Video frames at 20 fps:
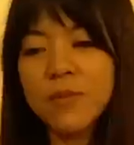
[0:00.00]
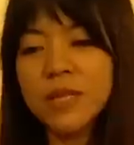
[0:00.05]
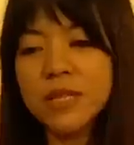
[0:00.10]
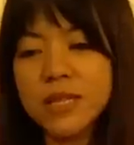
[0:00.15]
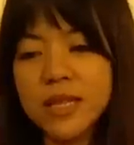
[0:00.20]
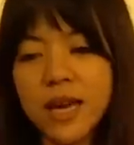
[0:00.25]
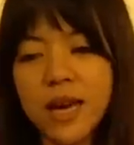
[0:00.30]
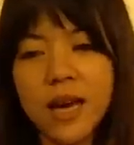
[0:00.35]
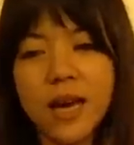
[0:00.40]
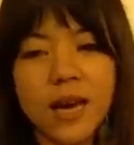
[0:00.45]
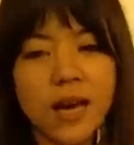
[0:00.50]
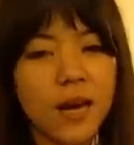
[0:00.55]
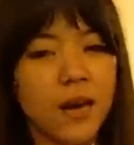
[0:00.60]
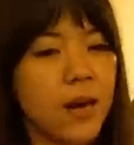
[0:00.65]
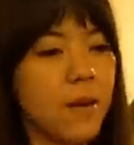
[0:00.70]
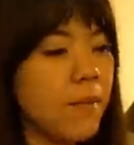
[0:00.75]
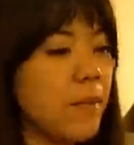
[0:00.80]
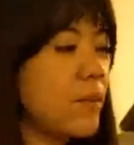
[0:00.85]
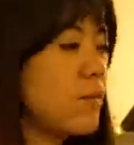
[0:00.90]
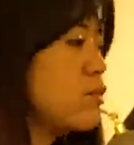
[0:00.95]
bisa
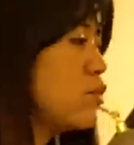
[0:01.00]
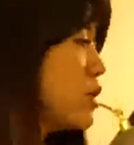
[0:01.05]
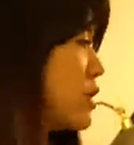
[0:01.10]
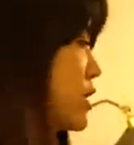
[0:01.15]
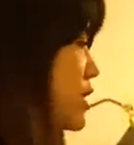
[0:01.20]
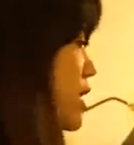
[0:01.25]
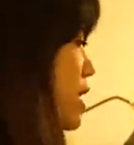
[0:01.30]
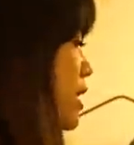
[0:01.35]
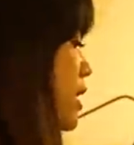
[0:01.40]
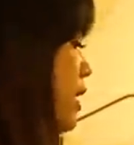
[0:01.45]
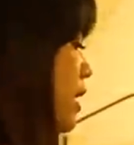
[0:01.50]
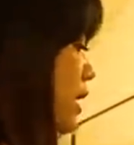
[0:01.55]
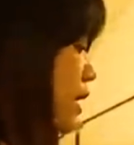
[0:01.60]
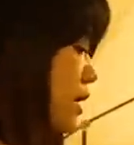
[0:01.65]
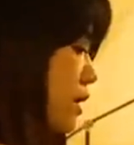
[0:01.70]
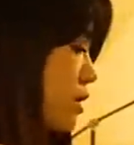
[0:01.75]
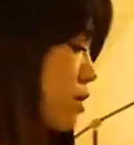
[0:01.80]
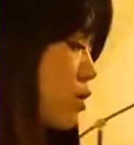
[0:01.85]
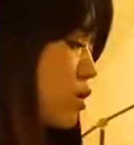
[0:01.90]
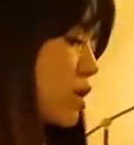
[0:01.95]

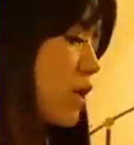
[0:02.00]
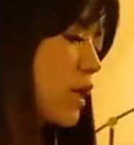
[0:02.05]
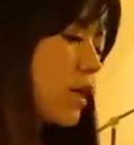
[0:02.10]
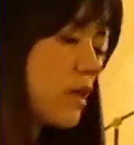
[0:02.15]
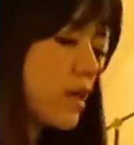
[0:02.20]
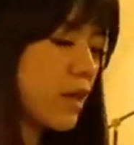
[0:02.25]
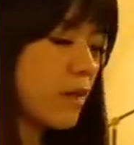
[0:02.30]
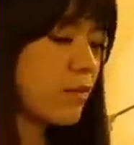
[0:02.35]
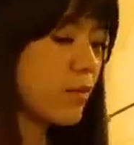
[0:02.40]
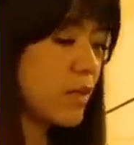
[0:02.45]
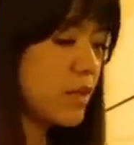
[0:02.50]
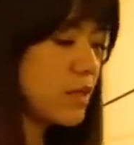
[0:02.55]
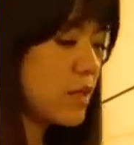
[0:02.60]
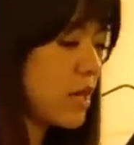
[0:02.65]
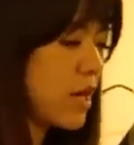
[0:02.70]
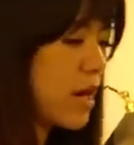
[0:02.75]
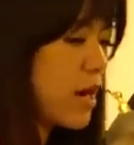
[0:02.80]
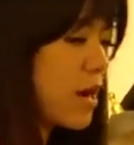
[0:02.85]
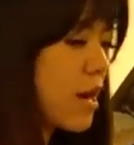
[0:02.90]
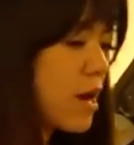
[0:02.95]
bermusik, terus kita
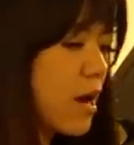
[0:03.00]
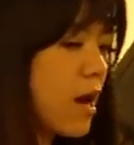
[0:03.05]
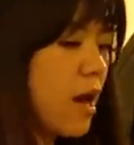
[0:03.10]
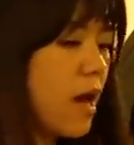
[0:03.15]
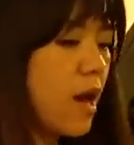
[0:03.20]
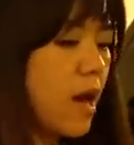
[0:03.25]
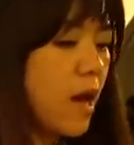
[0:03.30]
bisa